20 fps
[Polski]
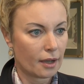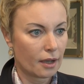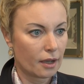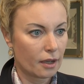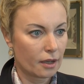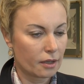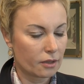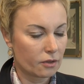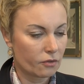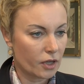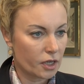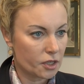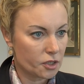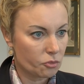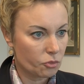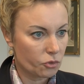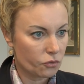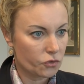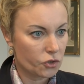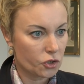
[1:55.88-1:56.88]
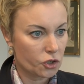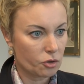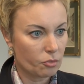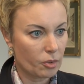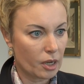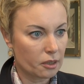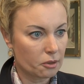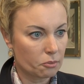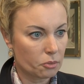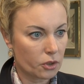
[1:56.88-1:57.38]
e, dwa razy był
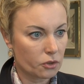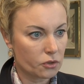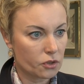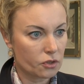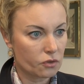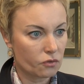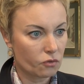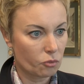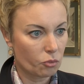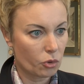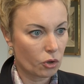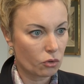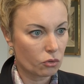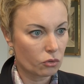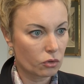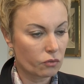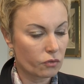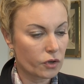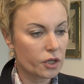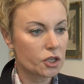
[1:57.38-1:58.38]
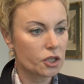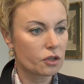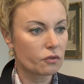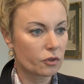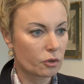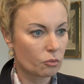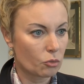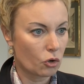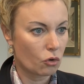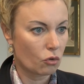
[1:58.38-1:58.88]
wstrzymany proces wyboru. No wreszcie w
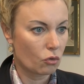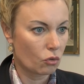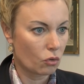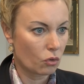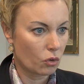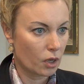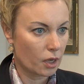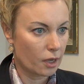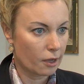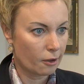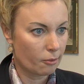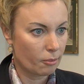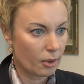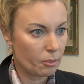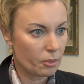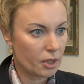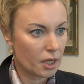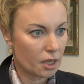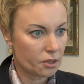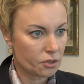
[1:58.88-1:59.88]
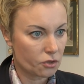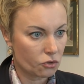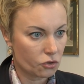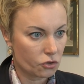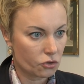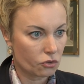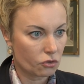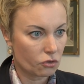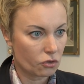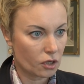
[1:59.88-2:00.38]
tym roku e, mamy
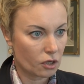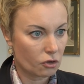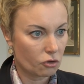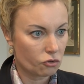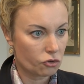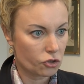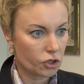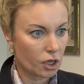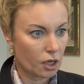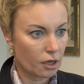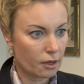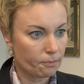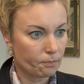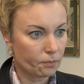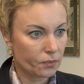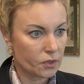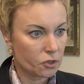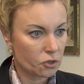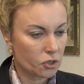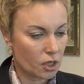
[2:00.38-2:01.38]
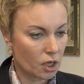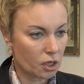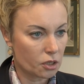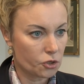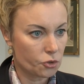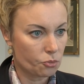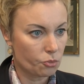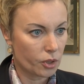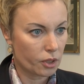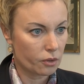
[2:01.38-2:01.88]
jasność co do tego, że
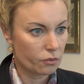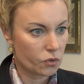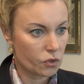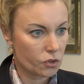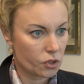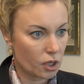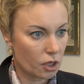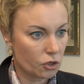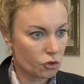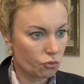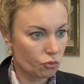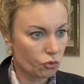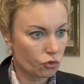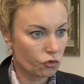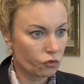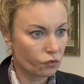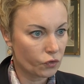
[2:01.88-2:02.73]
zostaliśmy, zostaliśmy już